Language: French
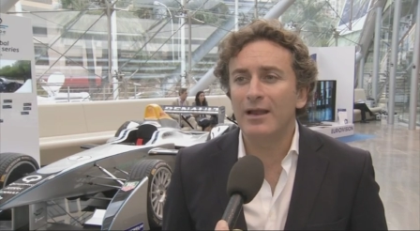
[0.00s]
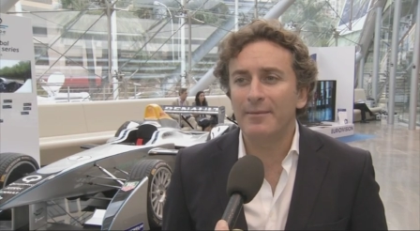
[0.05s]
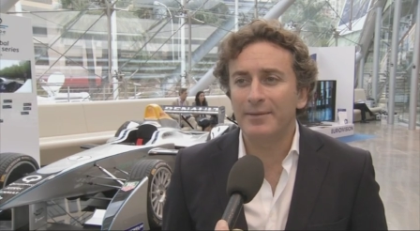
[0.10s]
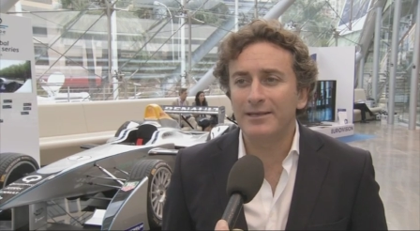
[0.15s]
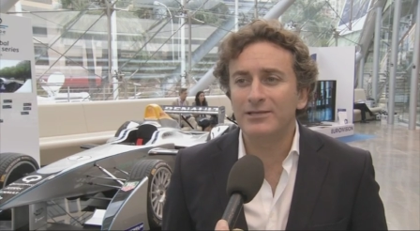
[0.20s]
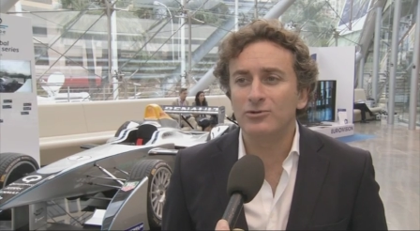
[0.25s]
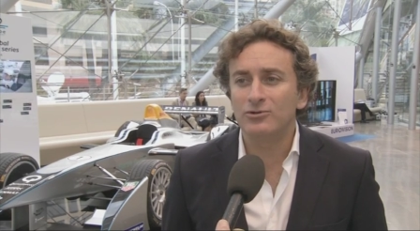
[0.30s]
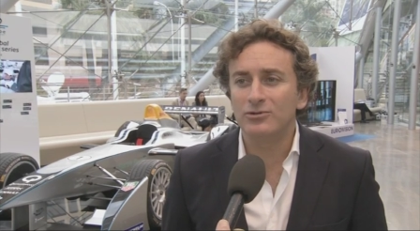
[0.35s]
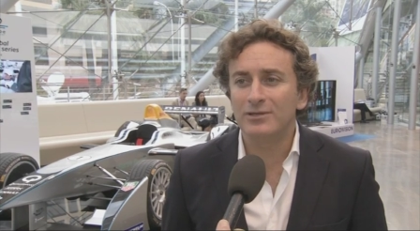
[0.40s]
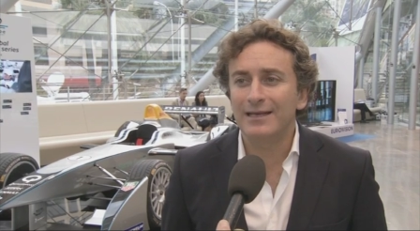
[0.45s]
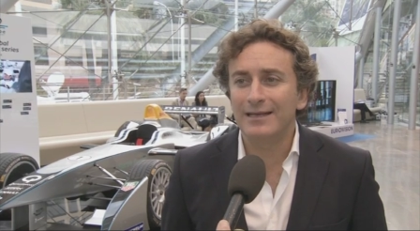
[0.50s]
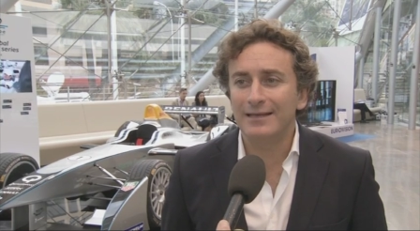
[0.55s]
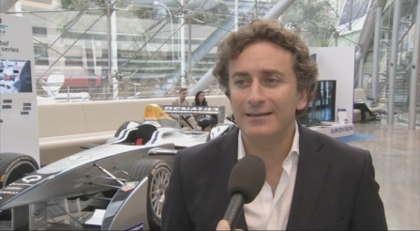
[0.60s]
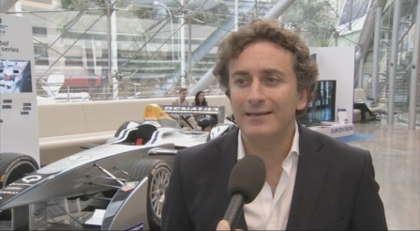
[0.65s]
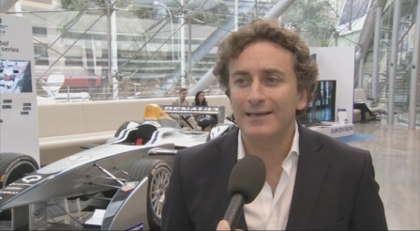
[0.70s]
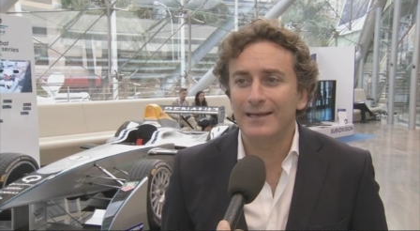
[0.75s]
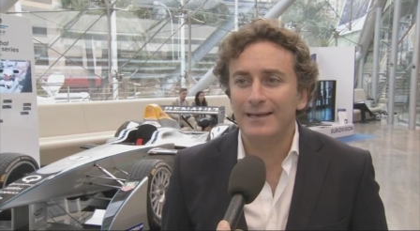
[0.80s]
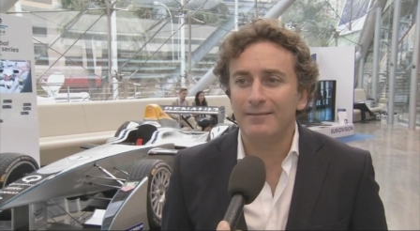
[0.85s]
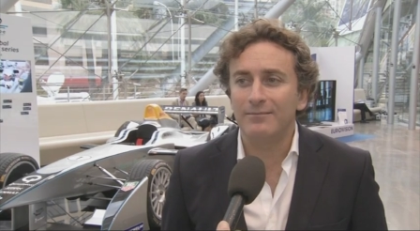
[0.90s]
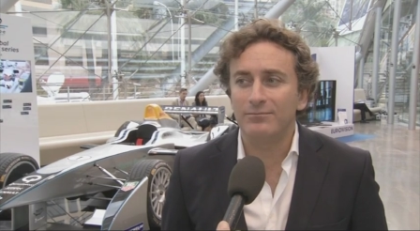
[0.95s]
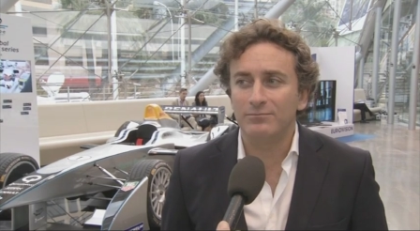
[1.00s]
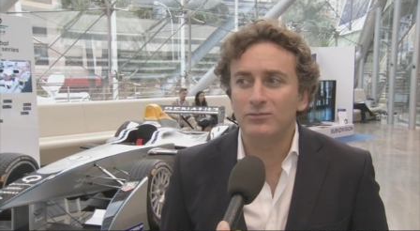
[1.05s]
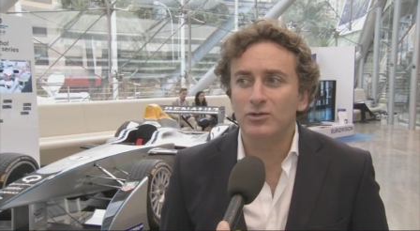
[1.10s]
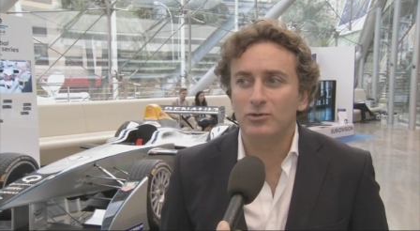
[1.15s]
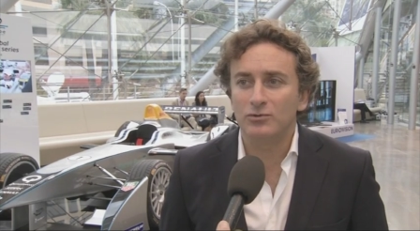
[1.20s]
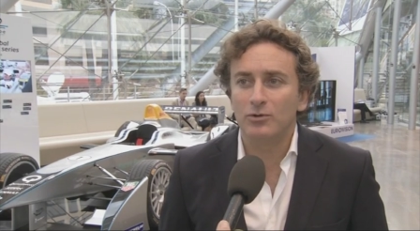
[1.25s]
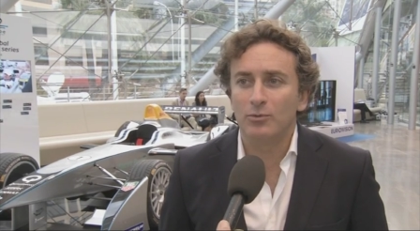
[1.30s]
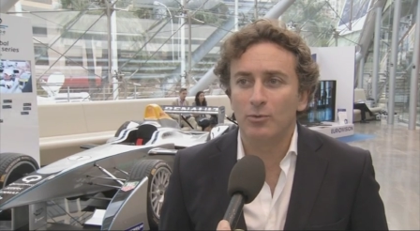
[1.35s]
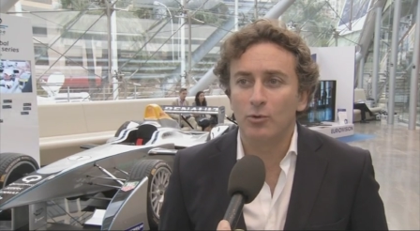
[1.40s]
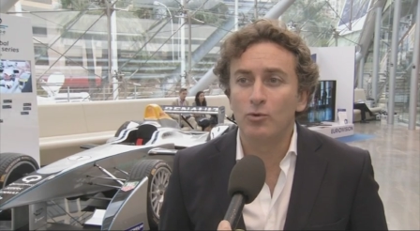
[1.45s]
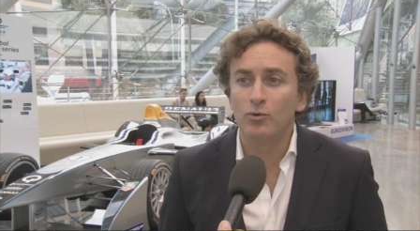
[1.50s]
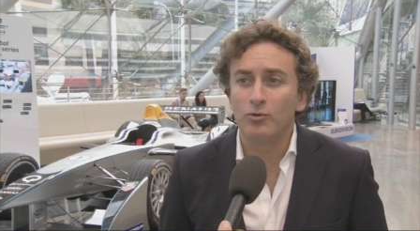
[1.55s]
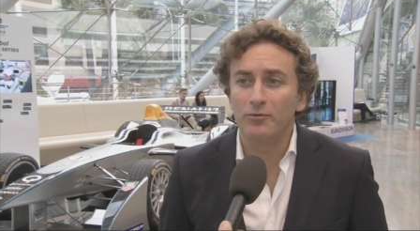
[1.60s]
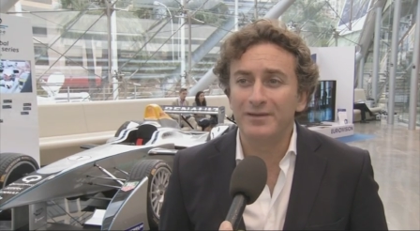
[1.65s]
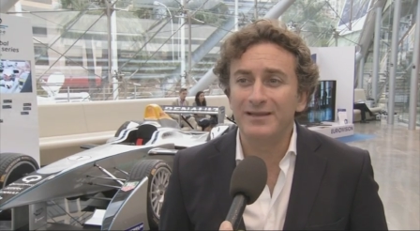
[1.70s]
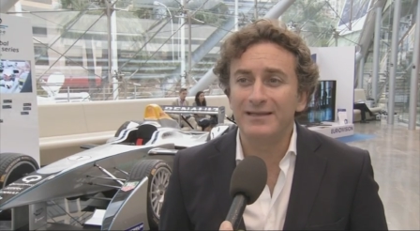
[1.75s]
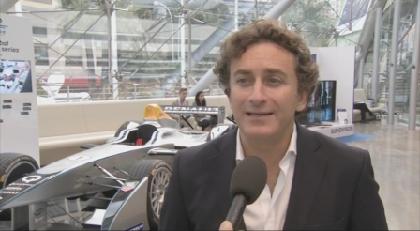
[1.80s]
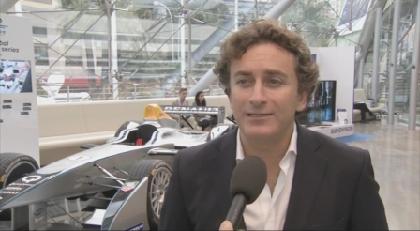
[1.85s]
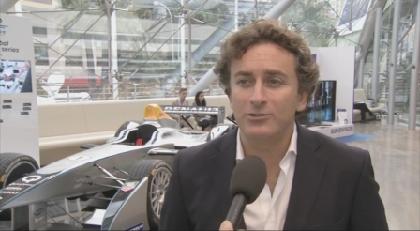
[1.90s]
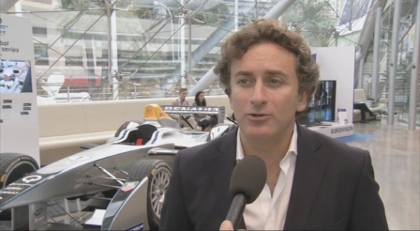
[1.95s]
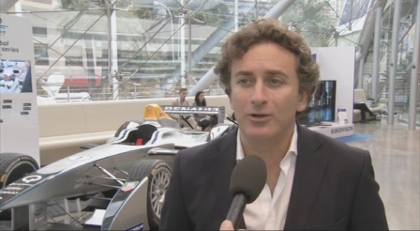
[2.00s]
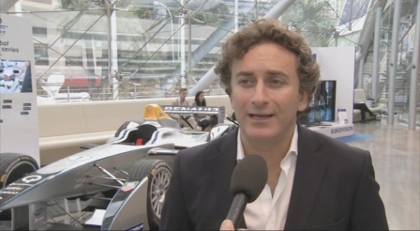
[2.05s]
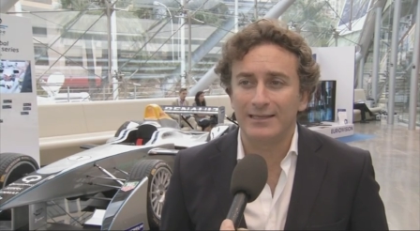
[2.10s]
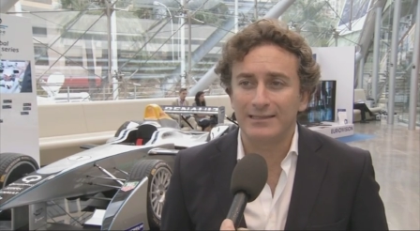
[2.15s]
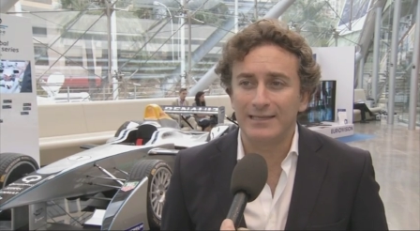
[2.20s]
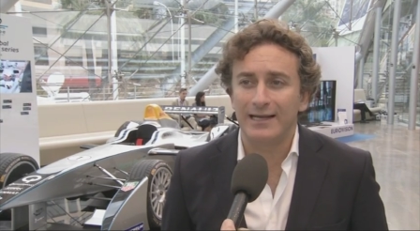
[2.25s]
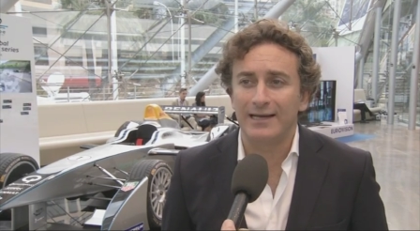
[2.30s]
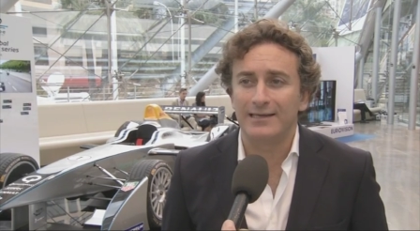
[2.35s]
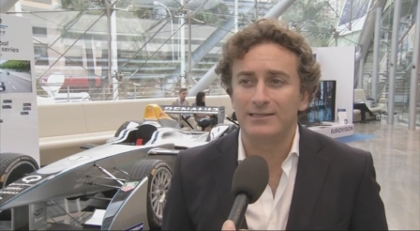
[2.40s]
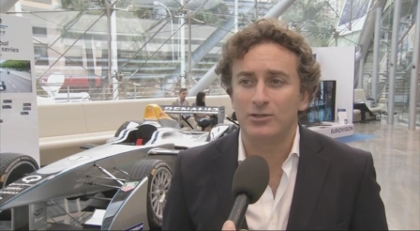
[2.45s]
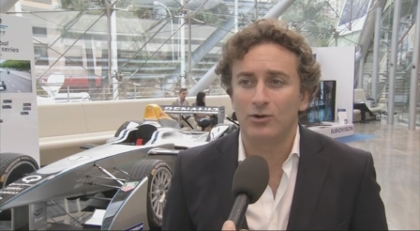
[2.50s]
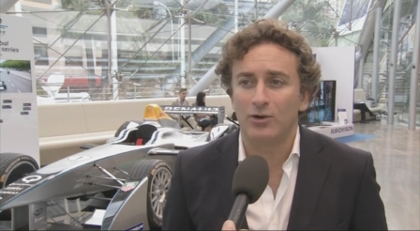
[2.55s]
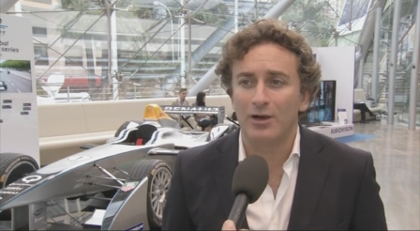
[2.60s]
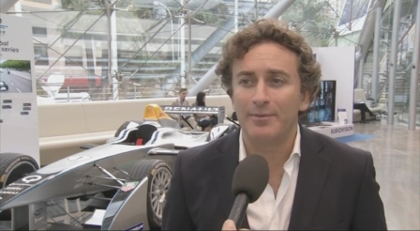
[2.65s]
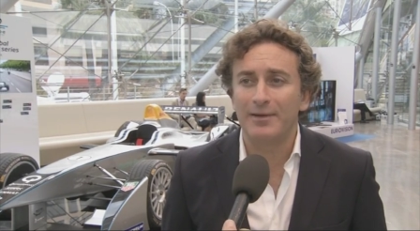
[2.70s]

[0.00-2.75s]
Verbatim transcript: impression très, très de, beaucoup de vitesse dans l'accélération.